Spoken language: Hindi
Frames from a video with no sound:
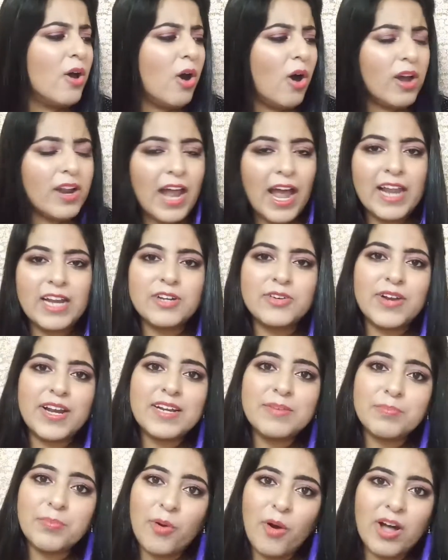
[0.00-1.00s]
और
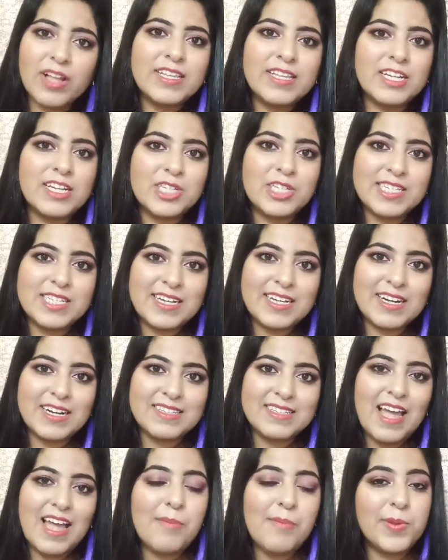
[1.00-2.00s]
हाइड्रेट बहुत ही अच्छे से
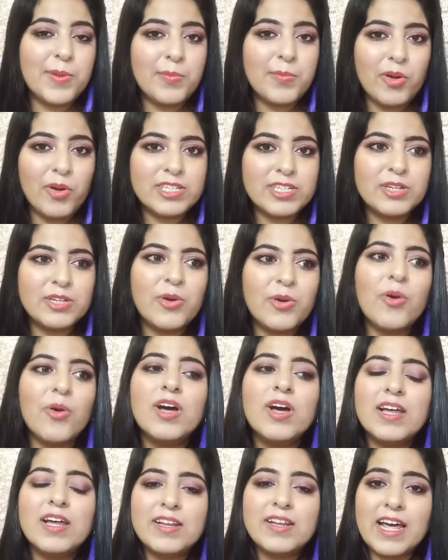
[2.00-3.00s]
करता है आपकी बॉडी को
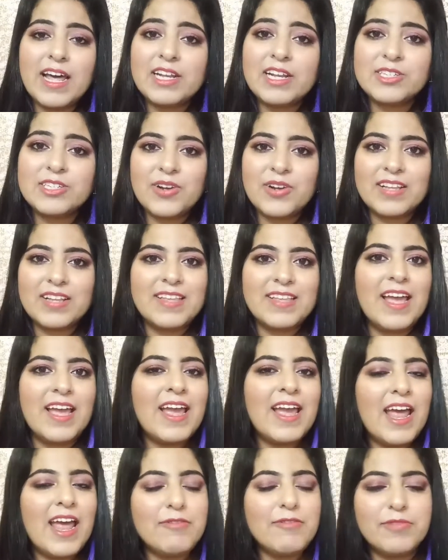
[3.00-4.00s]
नरिश रखता
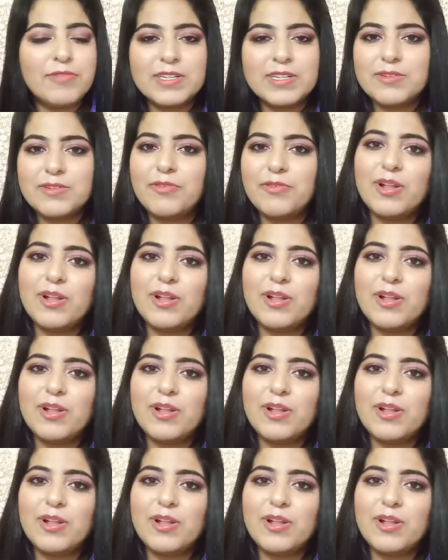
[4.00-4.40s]
है एंड फर्स्ट